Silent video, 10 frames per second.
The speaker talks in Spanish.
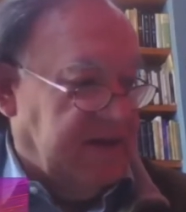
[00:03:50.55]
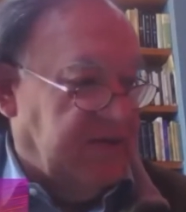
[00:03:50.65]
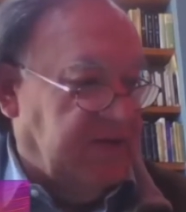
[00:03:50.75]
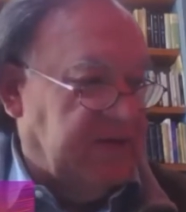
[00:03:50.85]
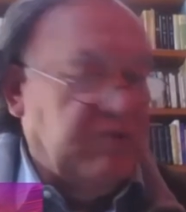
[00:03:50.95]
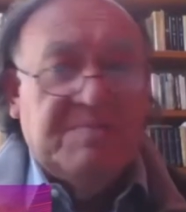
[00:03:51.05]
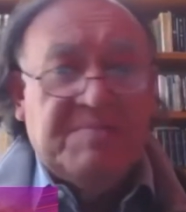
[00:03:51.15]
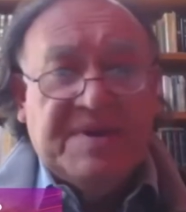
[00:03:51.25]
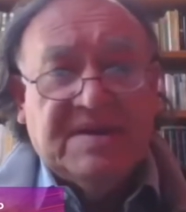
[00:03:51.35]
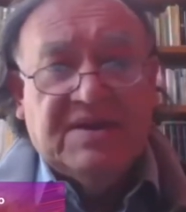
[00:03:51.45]
Yo estuve
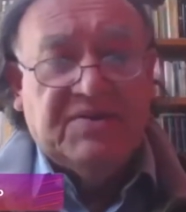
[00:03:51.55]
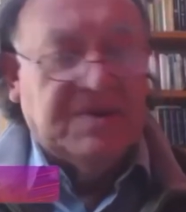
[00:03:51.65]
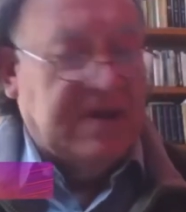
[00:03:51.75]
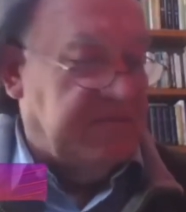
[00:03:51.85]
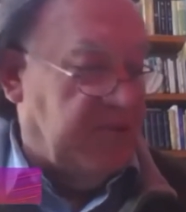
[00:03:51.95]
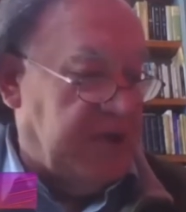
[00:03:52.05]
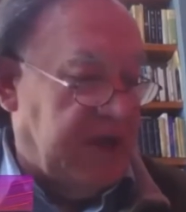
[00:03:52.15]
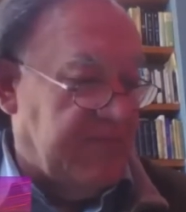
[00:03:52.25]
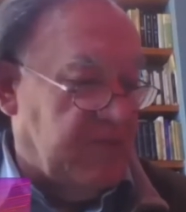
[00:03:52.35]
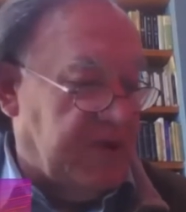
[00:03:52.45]
pensando que
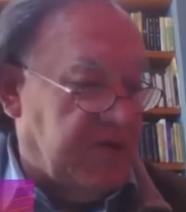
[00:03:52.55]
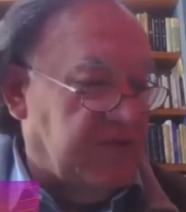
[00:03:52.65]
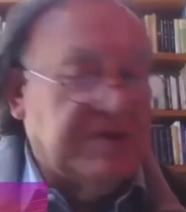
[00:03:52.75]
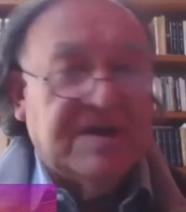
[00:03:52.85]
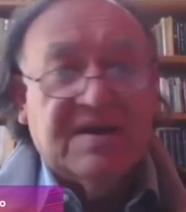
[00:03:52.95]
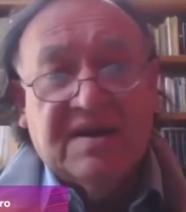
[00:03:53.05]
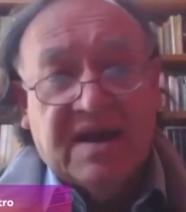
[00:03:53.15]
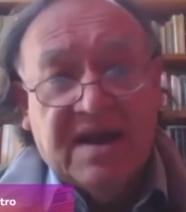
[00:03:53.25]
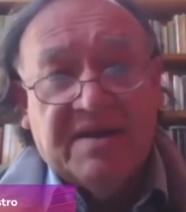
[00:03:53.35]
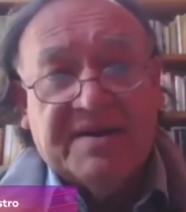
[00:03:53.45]
podríamos reconocer
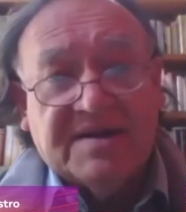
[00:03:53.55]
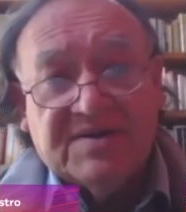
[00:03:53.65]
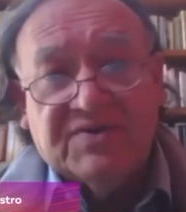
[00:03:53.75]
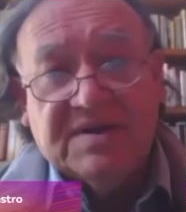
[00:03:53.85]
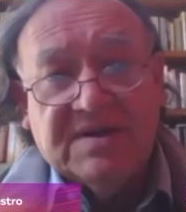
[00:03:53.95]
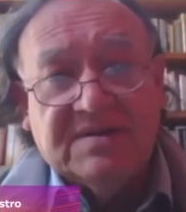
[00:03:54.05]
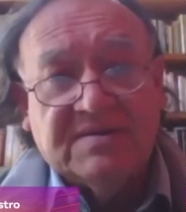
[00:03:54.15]
tres razones,